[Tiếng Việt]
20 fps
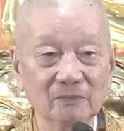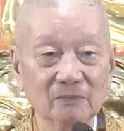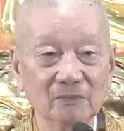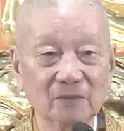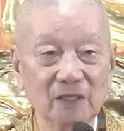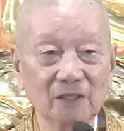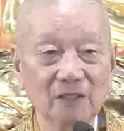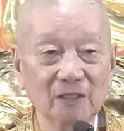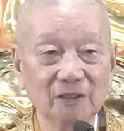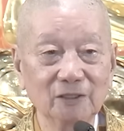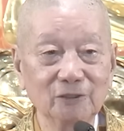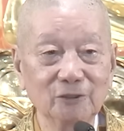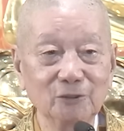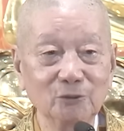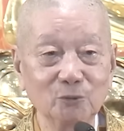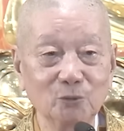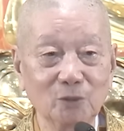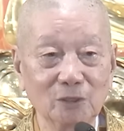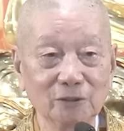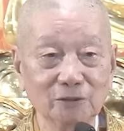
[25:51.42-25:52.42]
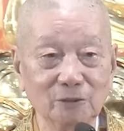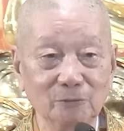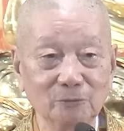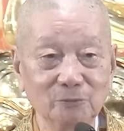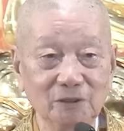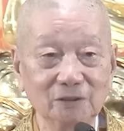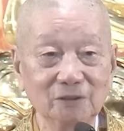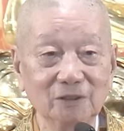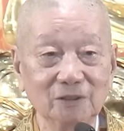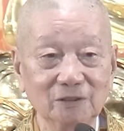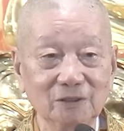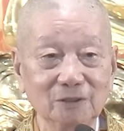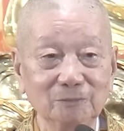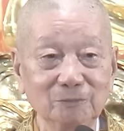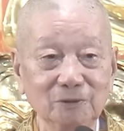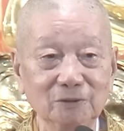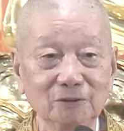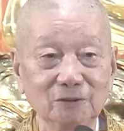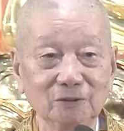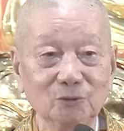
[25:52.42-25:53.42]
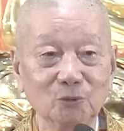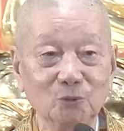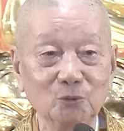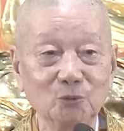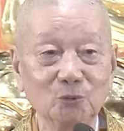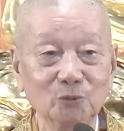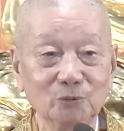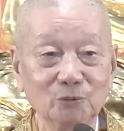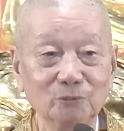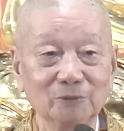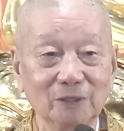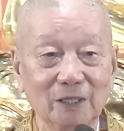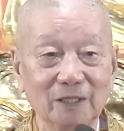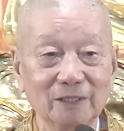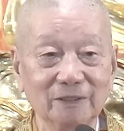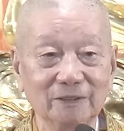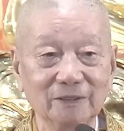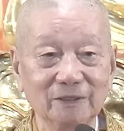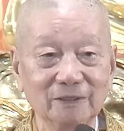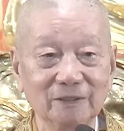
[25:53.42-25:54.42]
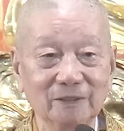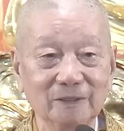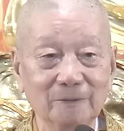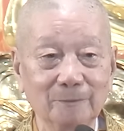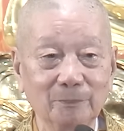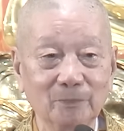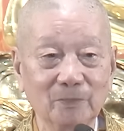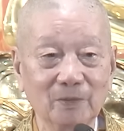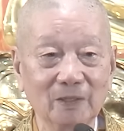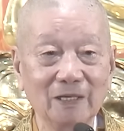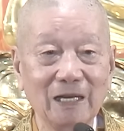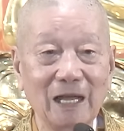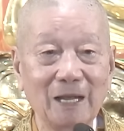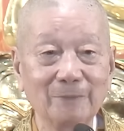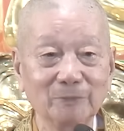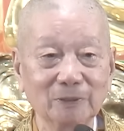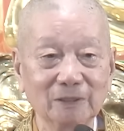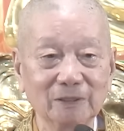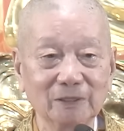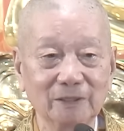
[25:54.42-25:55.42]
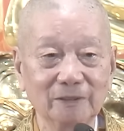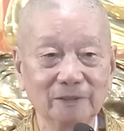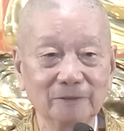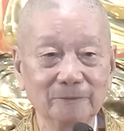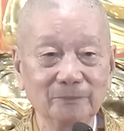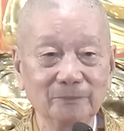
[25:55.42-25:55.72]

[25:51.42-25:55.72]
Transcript: đây là cái điều quan trọng nhất ở trên bước đường tu của chúng ta này, này. Làm cái này.